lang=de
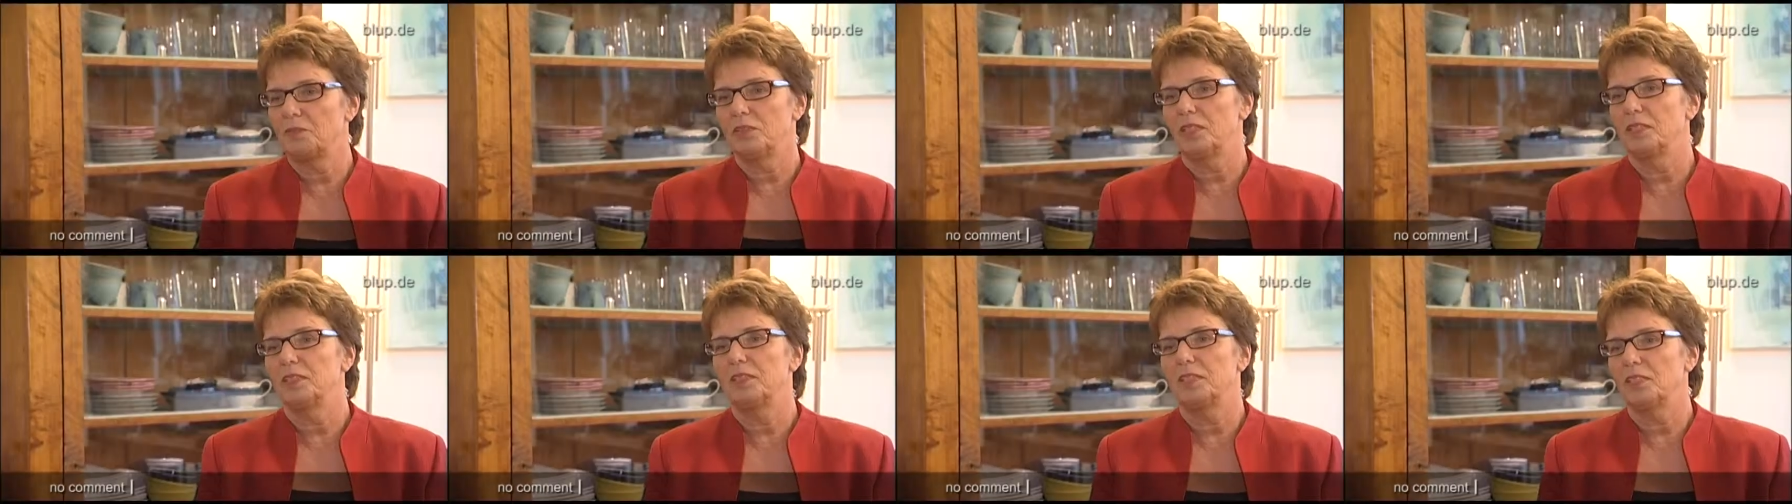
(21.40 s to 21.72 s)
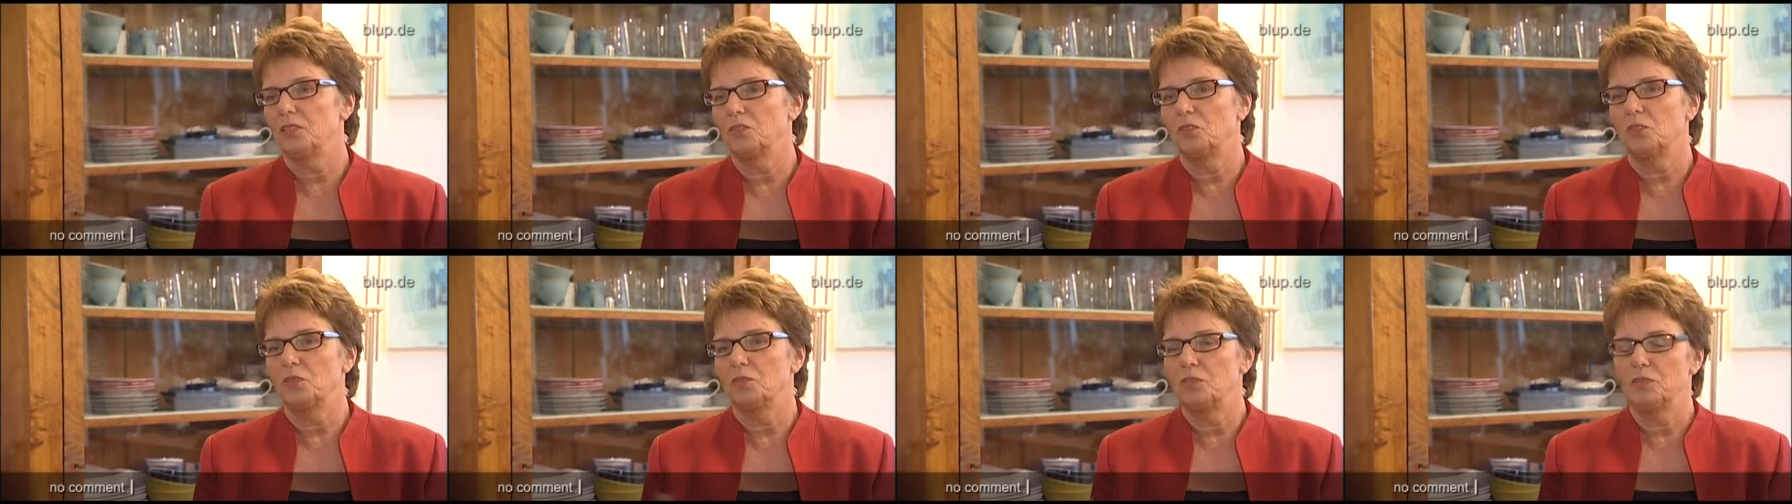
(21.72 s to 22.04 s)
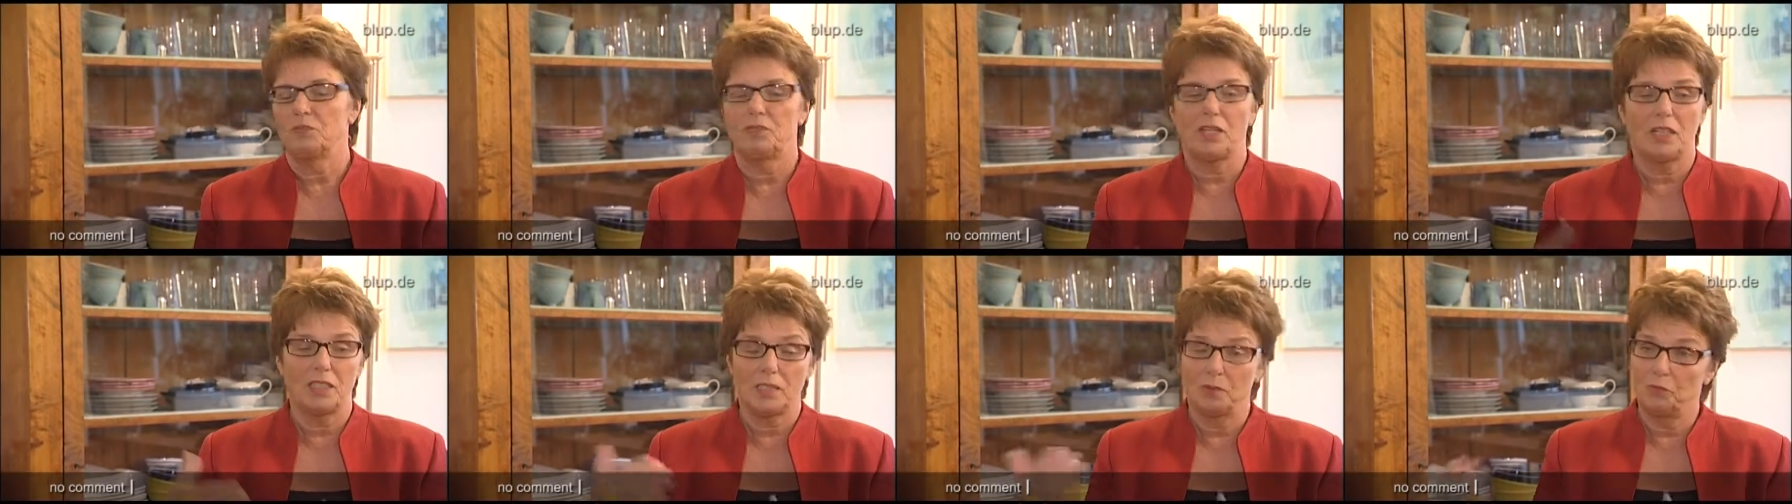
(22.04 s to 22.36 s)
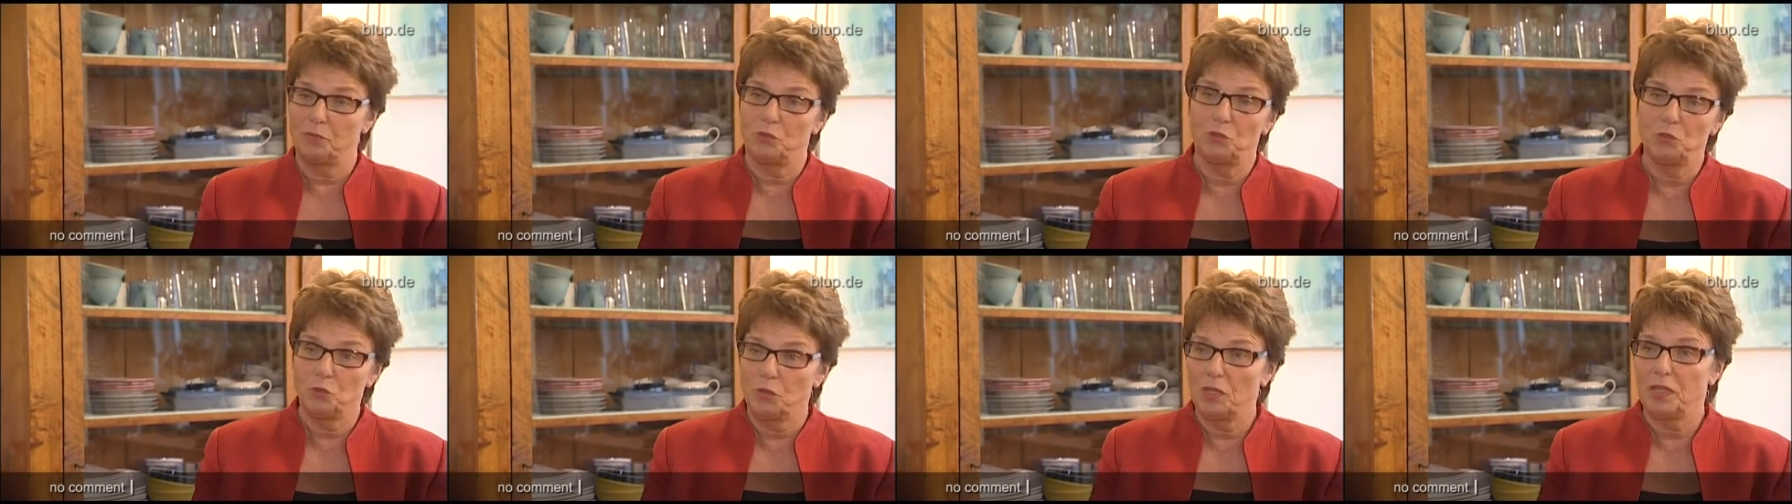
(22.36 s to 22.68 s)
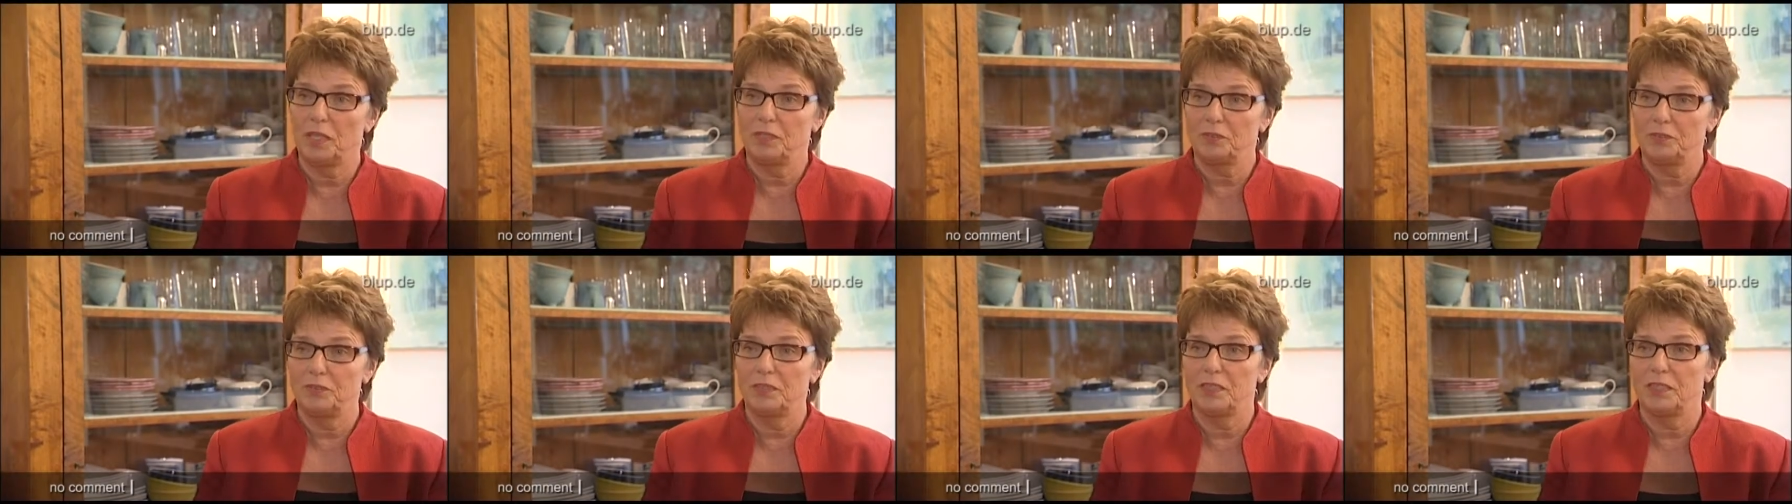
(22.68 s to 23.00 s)
vielleicht jetzt noch, wir waren am
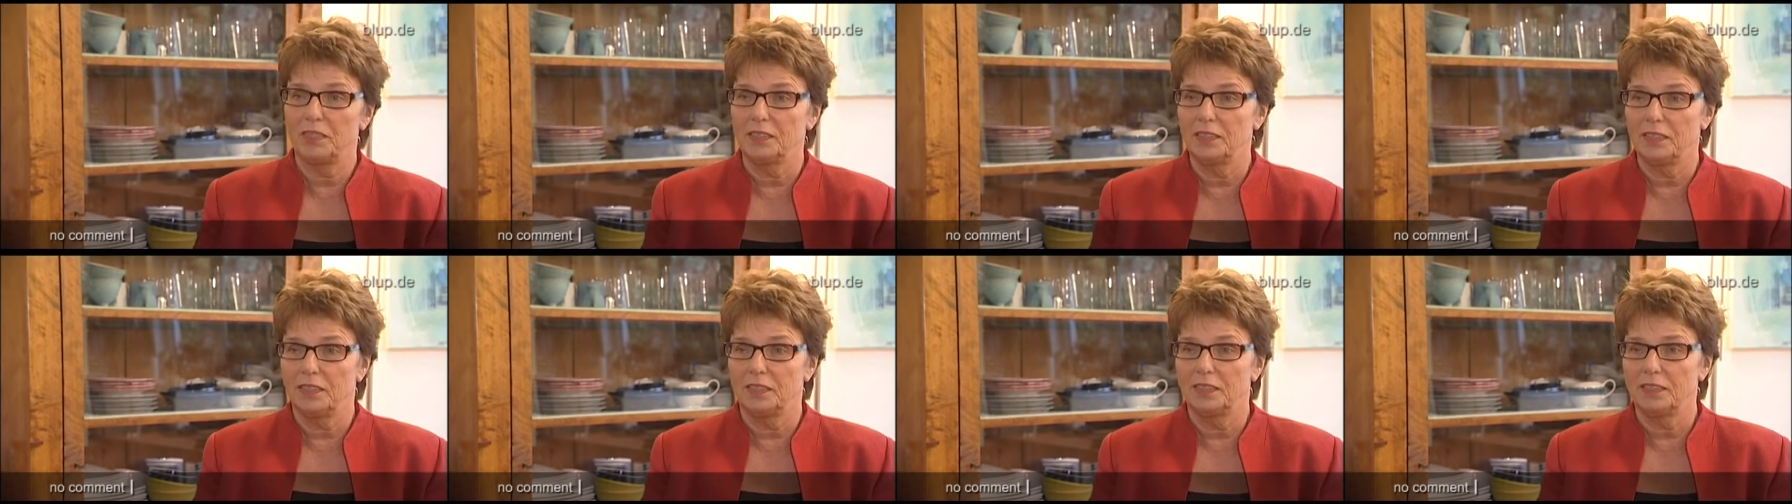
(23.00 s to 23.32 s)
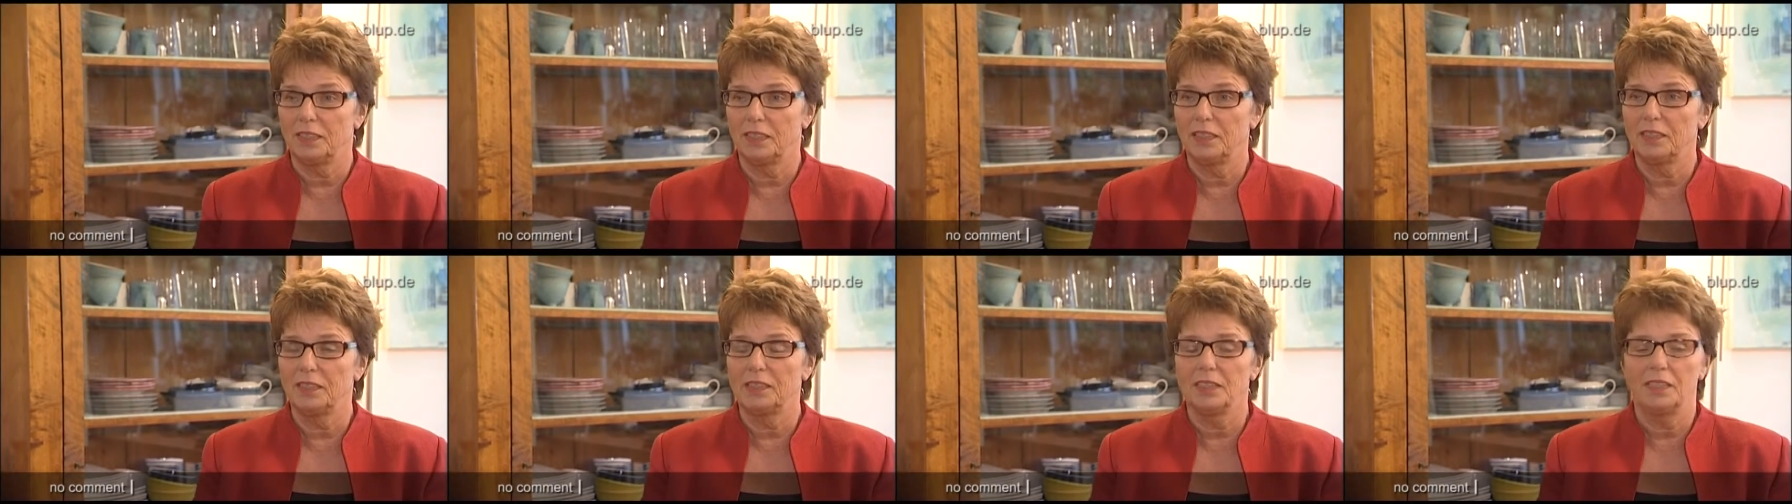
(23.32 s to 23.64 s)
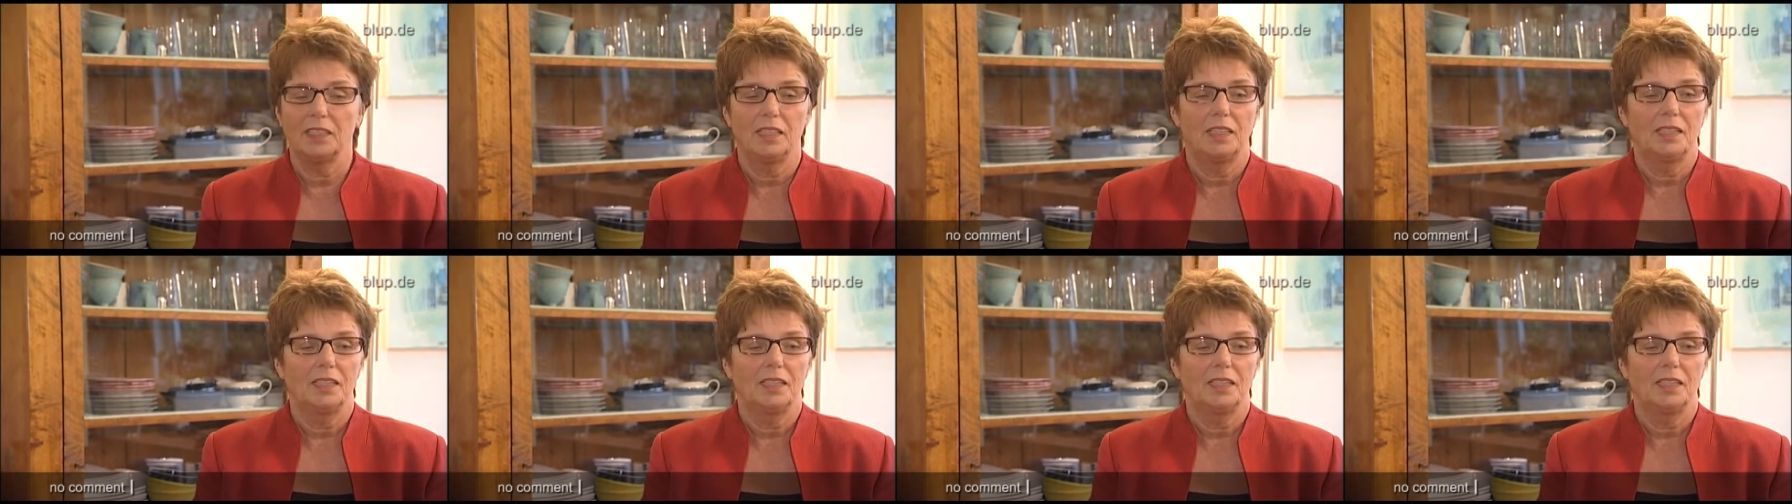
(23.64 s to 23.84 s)
Flughafen ja in Antalya,